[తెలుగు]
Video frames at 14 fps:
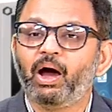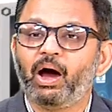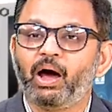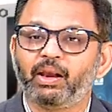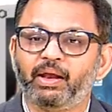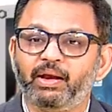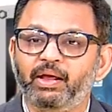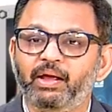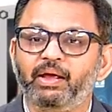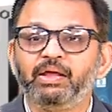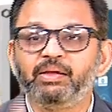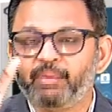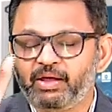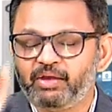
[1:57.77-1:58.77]
అలానే
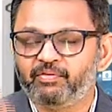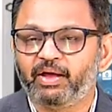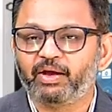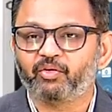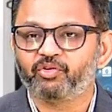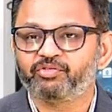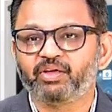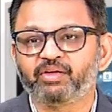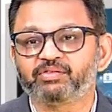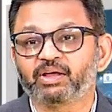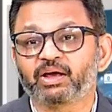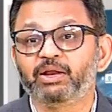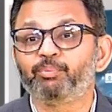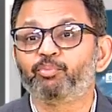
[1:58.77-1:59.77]
ఈ మెయిన్ కోసం చేస్తాం
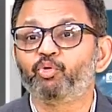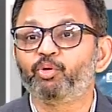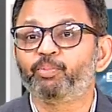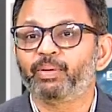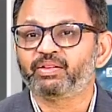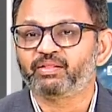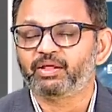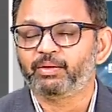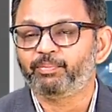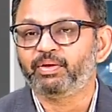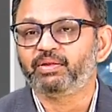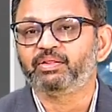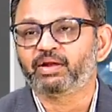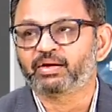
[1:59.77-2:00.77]
కానీ పుండు
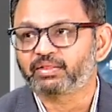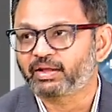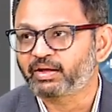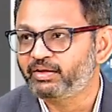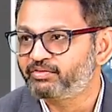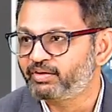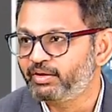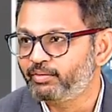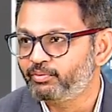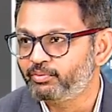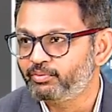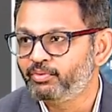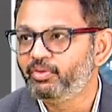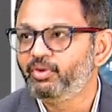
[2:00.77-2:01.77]
పెద్దదైపోయింది దాన్ని తగ్గించలేము
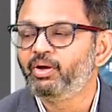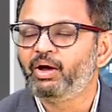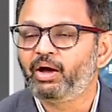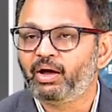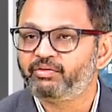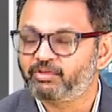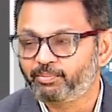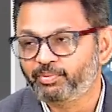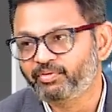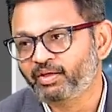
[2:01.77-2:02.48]
అని చెప్పిన